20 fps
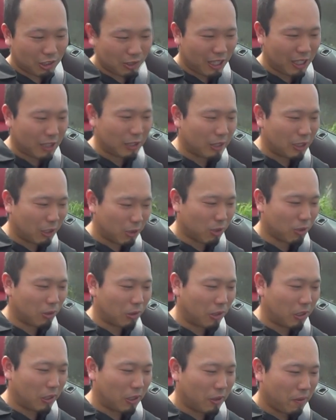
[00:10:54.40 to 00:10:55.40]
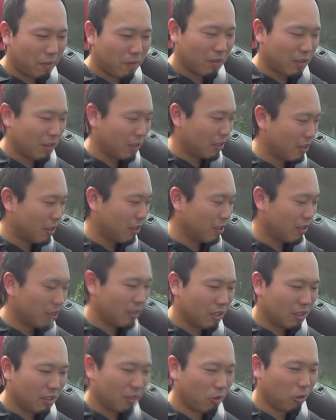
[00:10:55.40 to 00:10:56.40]
あるんだよすご
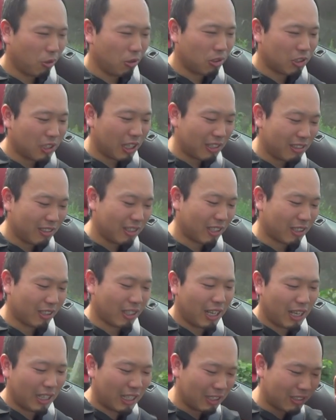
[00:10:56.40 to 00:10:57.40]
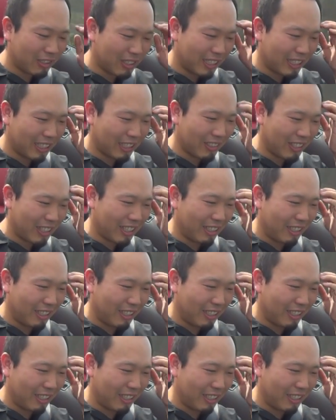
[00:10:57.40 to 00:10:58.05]
いトルクあるんだけど速くないんだよね